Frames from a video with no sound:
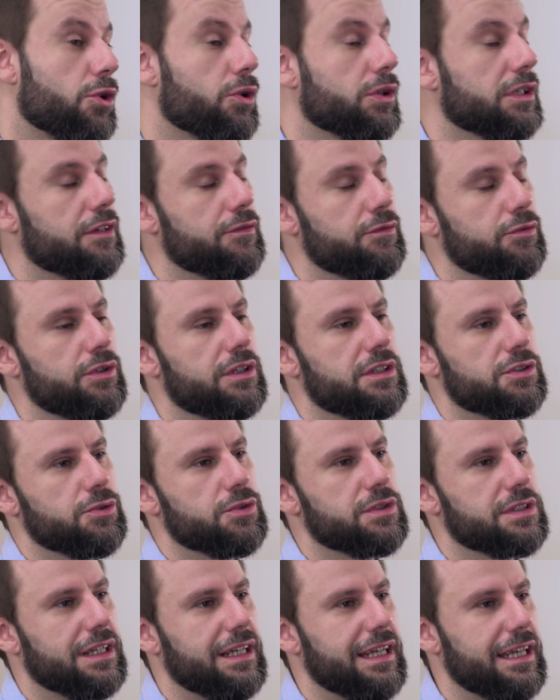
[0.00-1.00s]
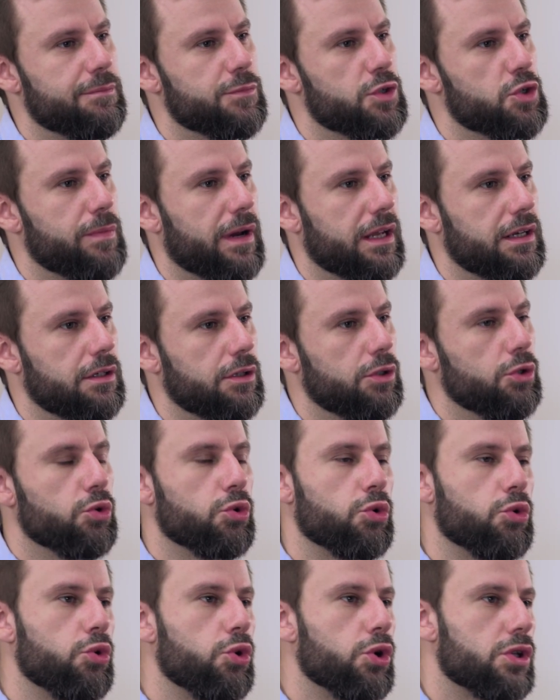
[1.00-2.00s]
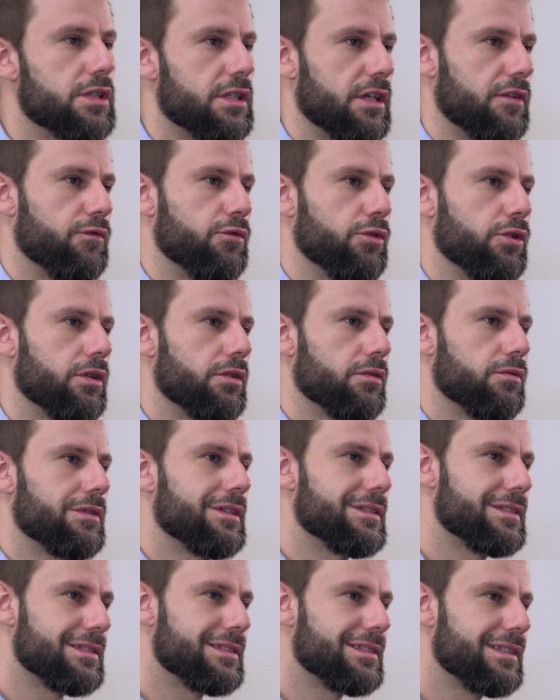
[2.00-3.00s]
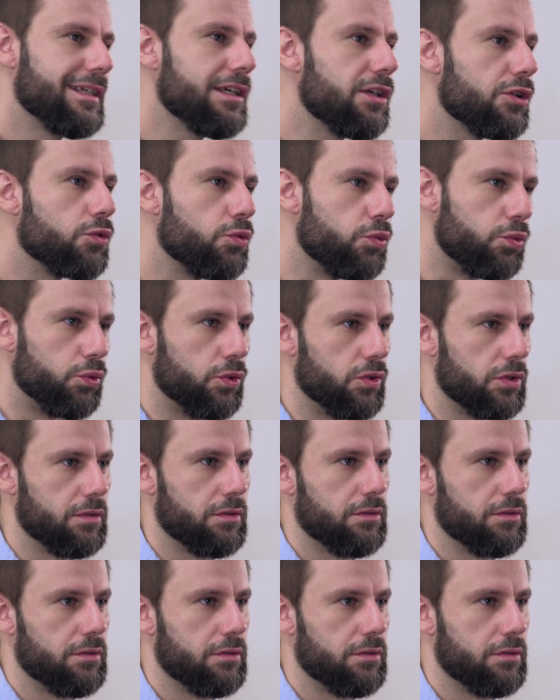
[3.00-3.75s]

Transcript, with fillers: sorgt dafür, dass unsere Lebensspanne kürzer wird und das ist nicht gut.